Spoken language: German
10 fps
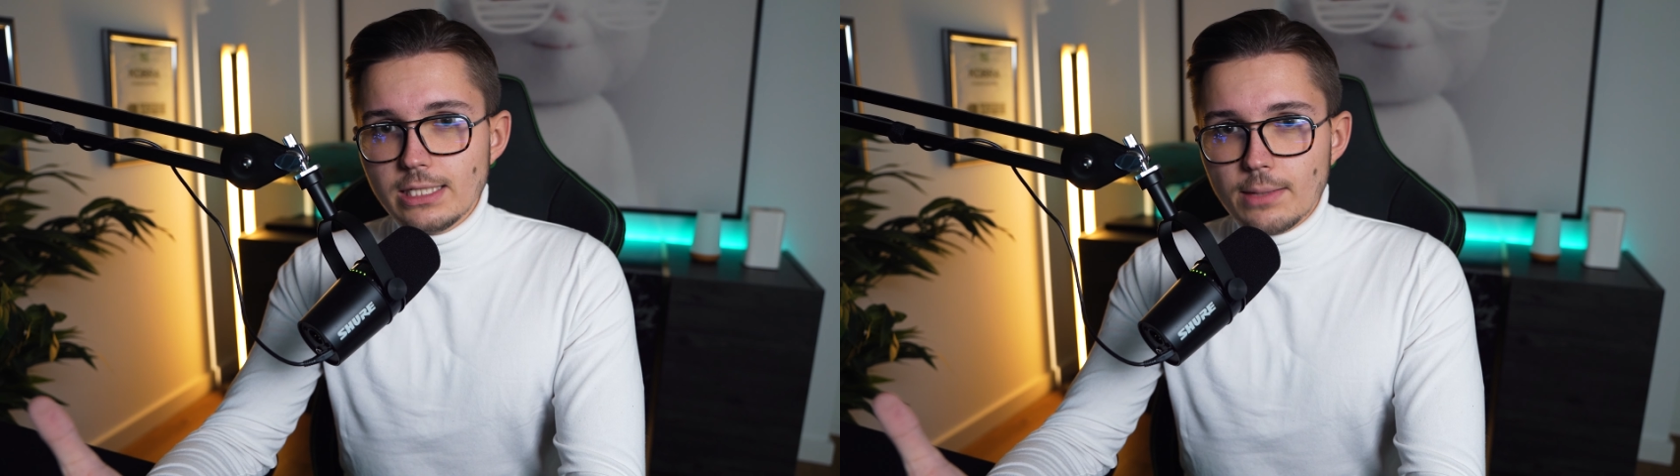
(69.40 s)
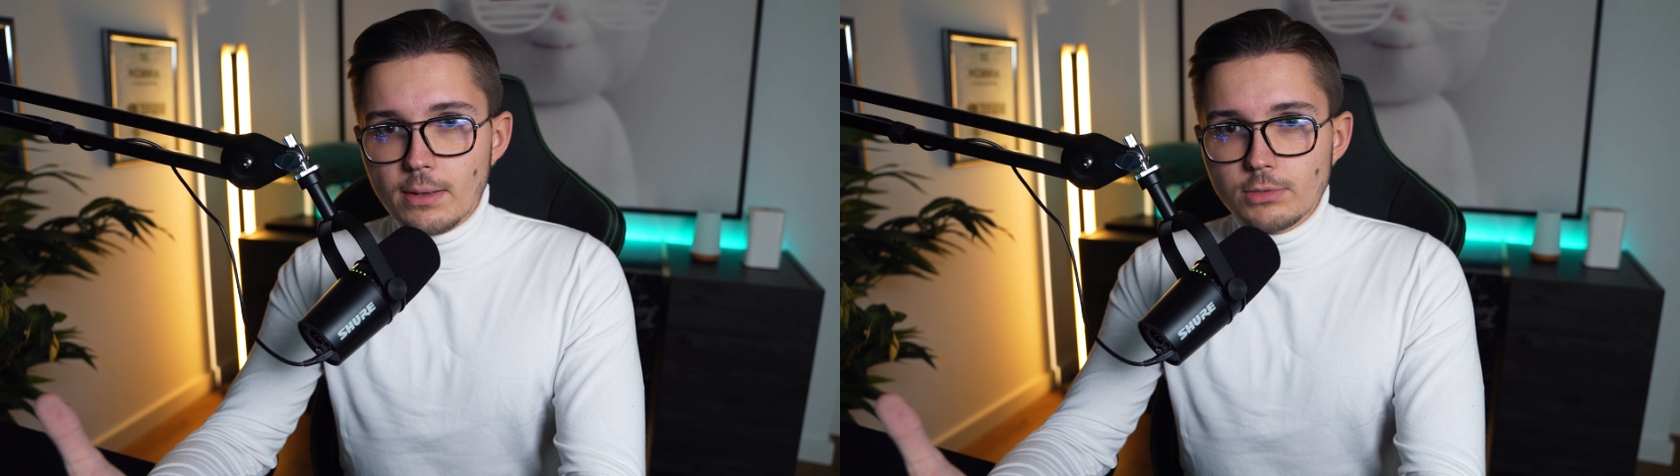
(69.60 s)

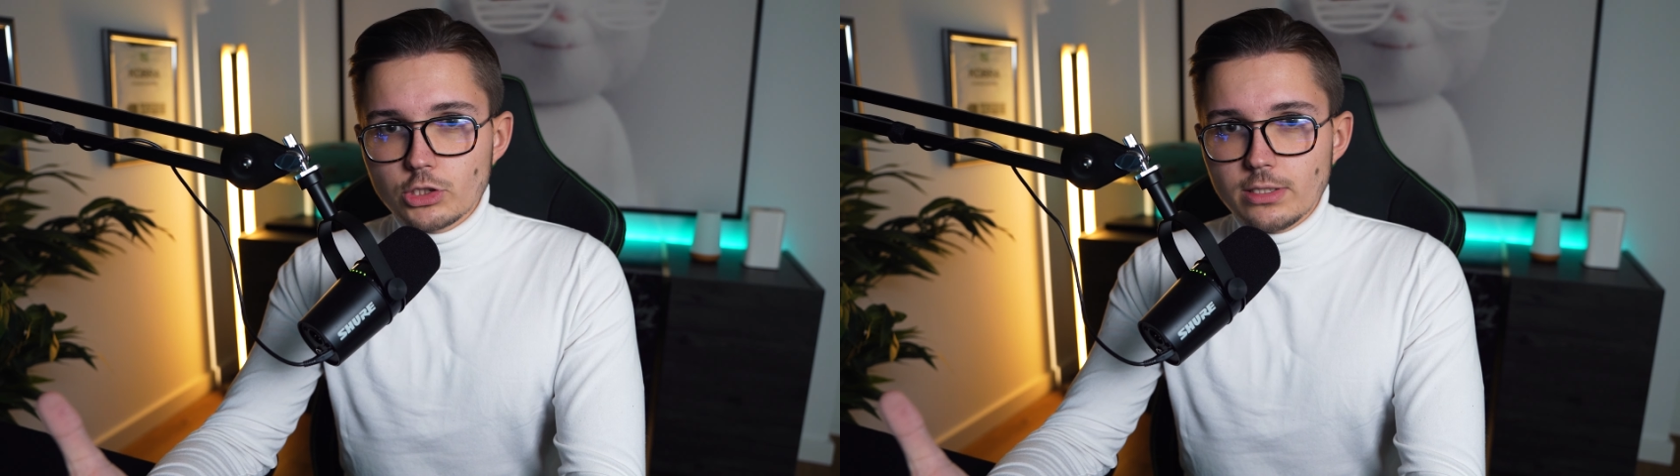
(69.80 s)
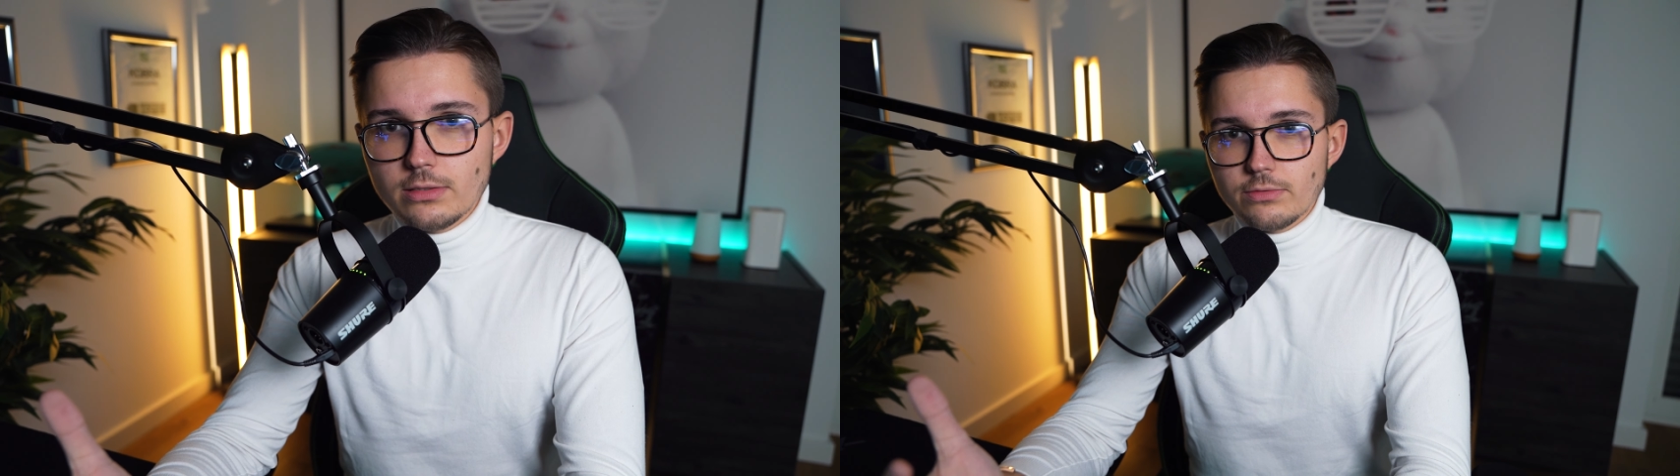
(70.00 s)
Dilemma
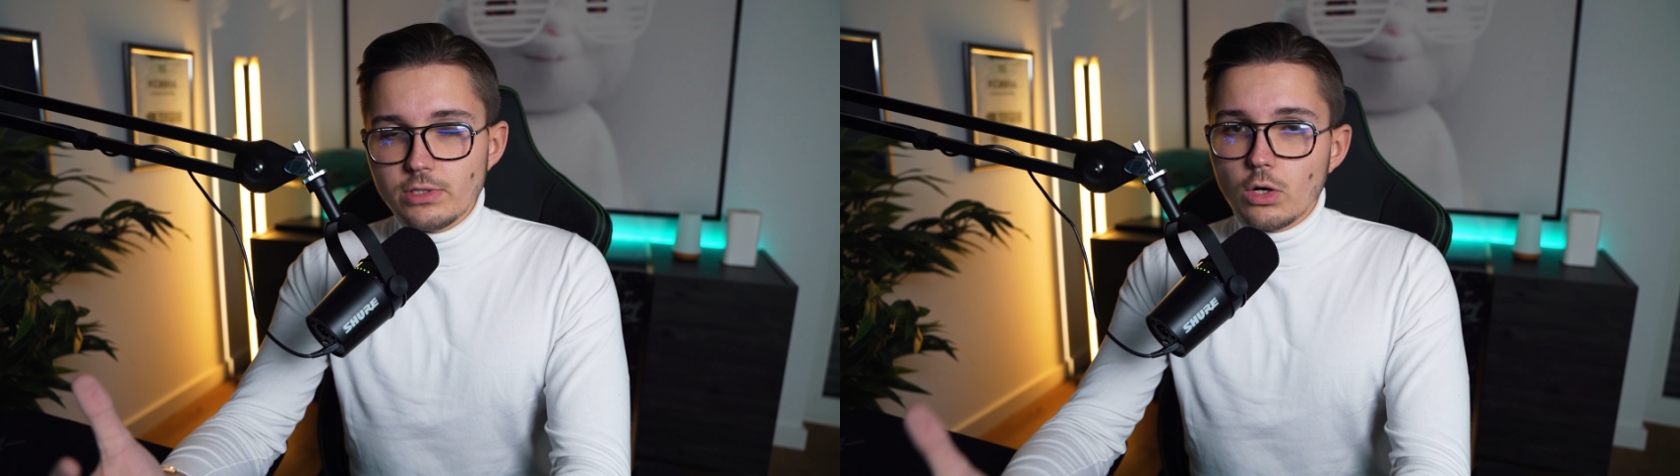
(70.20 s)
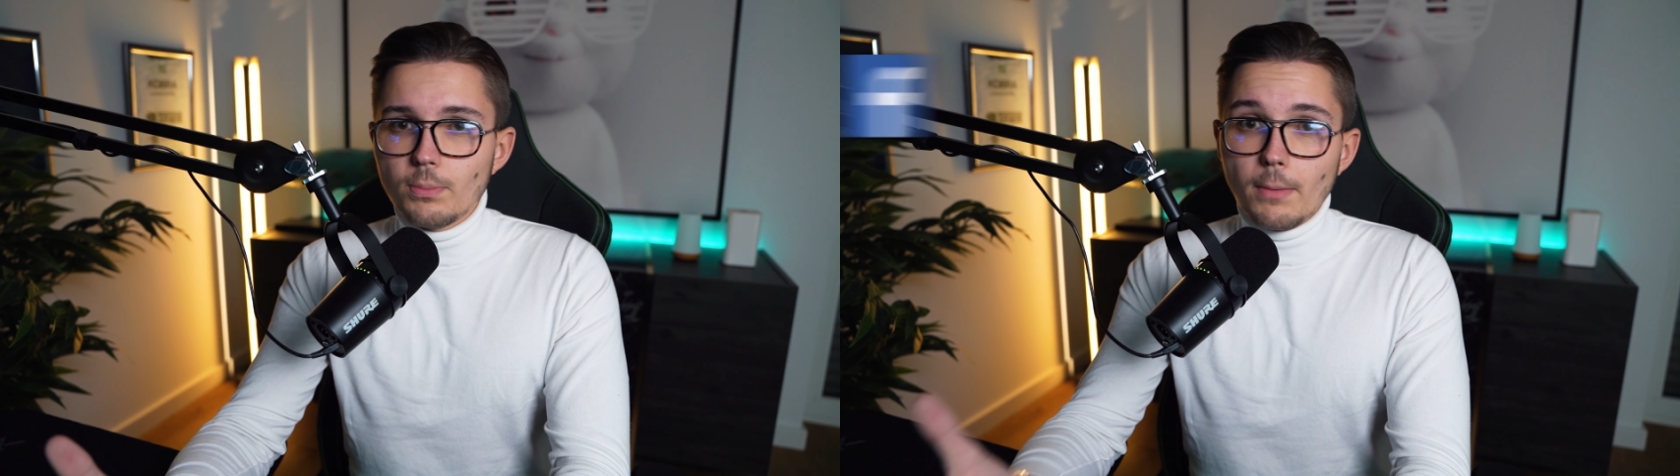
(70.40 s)
besteht,
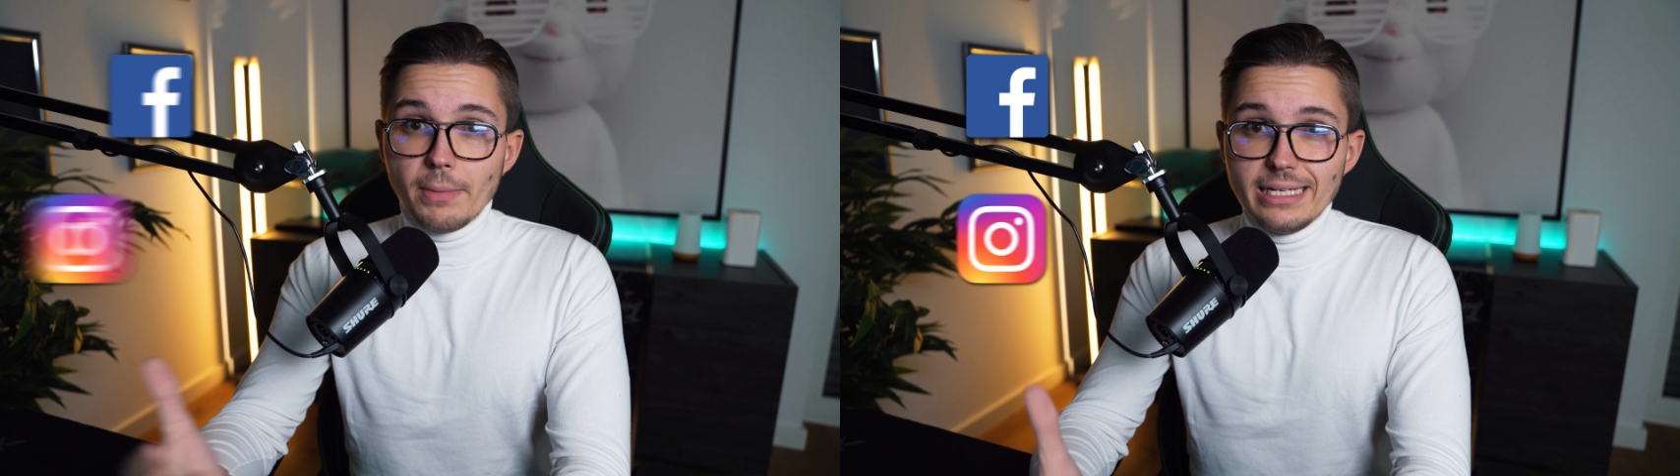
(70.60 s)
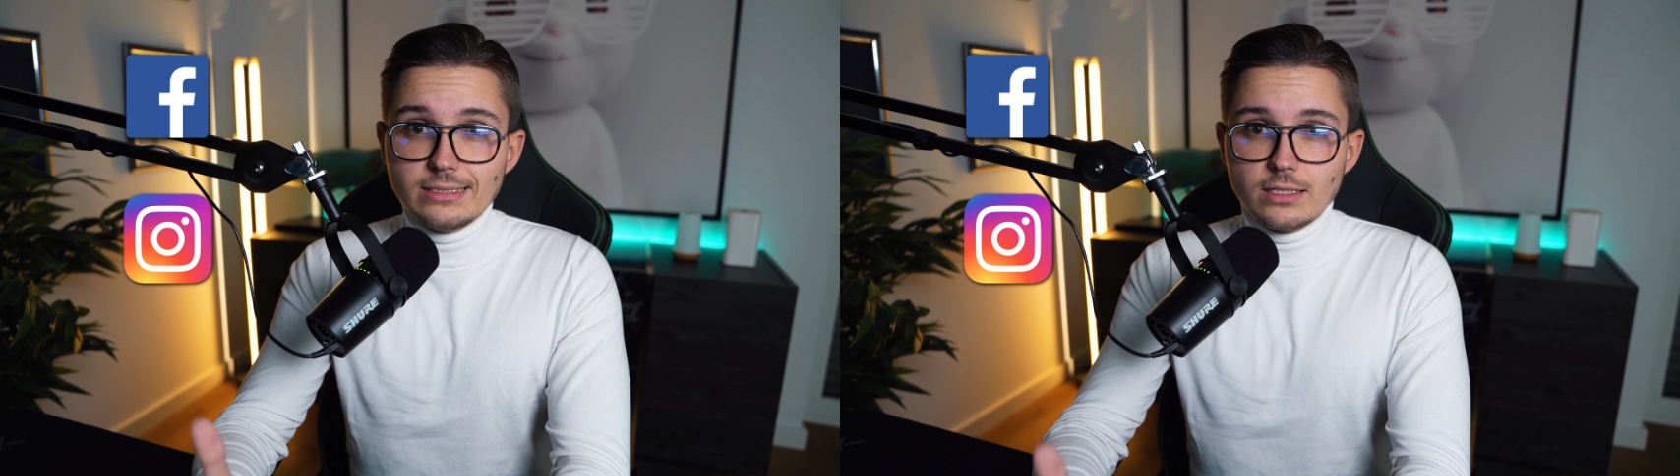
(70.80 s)
wie auch bei
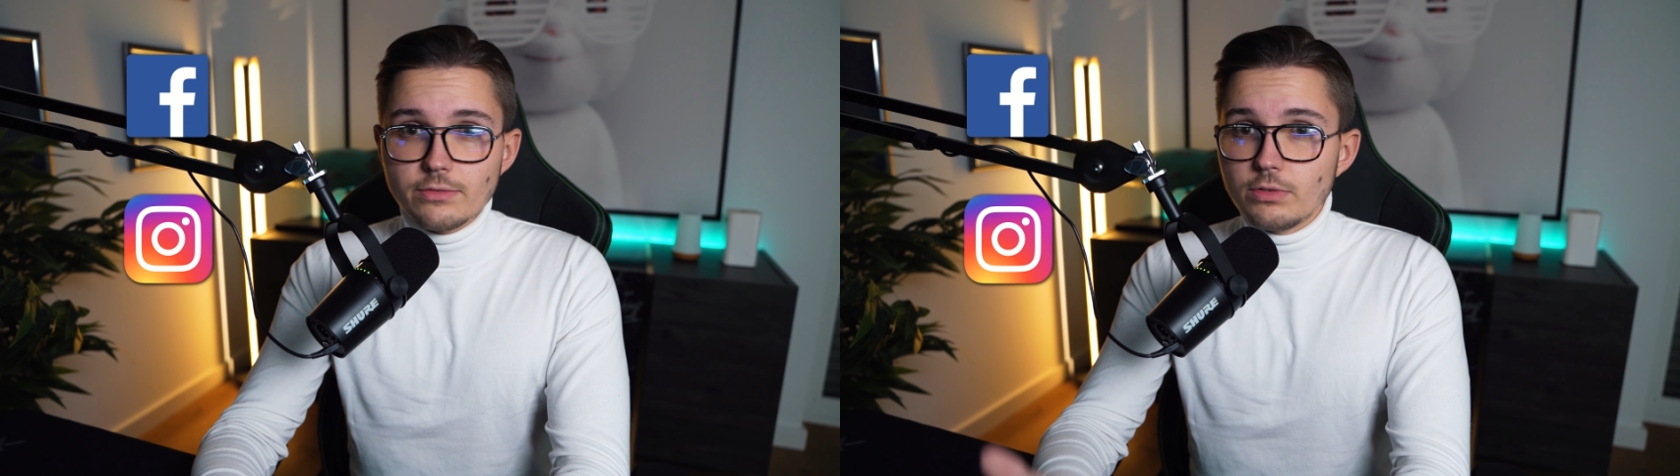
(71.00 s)
Meta,